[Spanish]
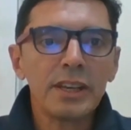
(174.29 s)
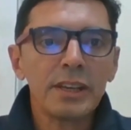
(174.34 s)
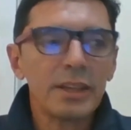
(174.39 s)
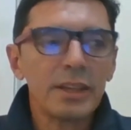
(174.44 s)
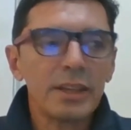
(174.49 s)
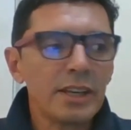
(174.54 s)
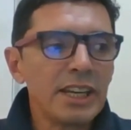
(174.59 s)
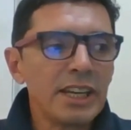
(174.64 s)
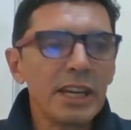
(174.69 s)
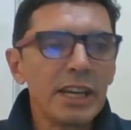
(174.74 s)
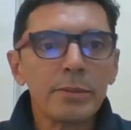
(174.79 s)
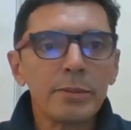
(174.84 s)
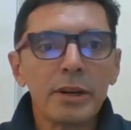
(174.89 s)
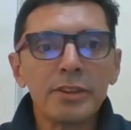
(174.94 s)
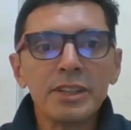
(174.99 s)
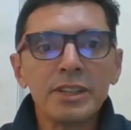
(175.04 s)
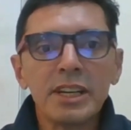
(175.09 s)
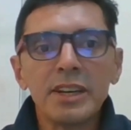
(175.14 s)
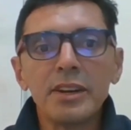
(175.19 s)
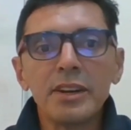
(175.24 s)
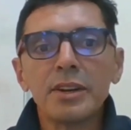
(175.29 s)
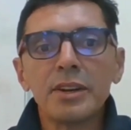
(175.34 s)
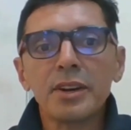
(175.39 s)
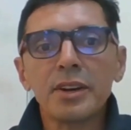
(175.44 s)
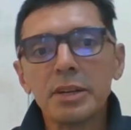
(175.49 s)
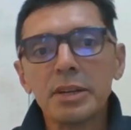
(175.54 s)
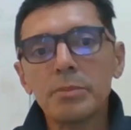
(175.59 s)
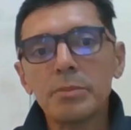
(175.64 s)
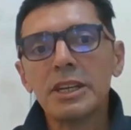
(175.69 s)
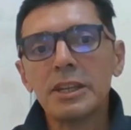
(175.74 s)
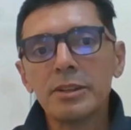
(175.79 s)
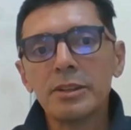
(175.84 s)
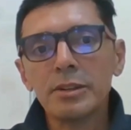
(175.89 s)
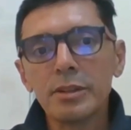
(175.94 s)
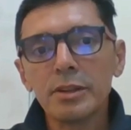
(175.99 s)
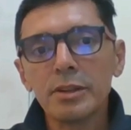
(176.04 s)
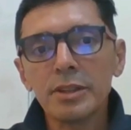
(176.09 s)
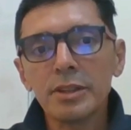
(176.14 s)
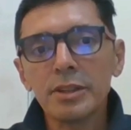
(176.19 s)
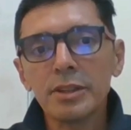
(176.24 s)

era más bien remiendo